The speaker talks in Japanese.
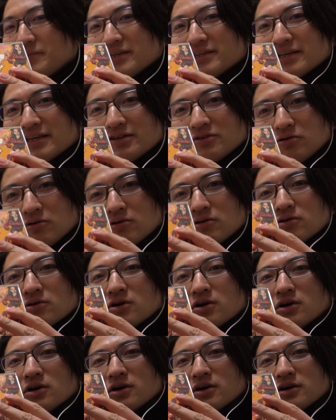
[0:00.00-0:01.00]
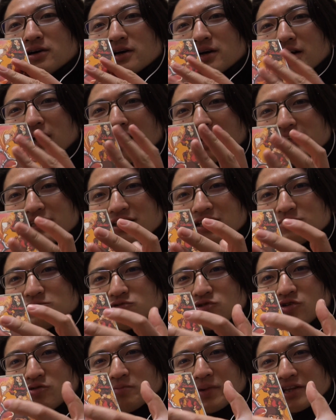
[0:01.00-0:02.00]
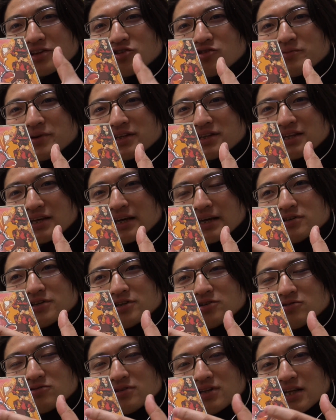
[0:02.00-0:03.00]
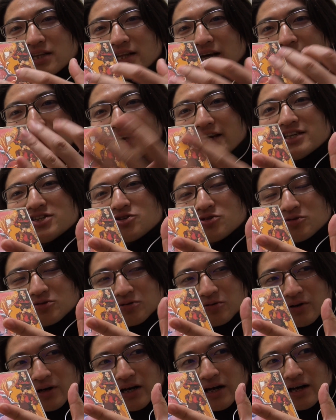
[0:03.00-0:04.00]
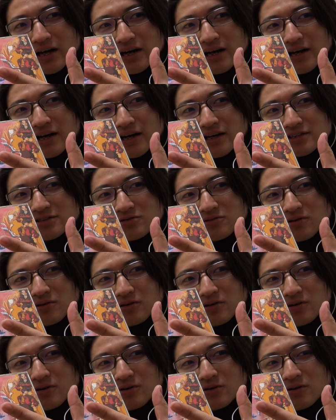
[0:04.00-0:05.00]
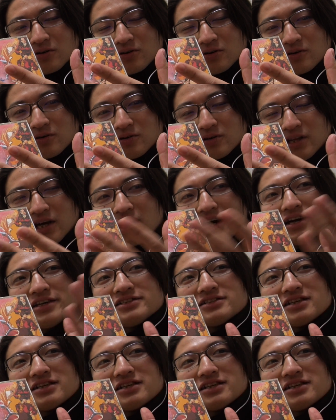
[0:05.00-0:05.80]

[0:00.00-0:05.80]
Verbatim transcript: ア」までのガンダムをまとめていろんなナレーションとか永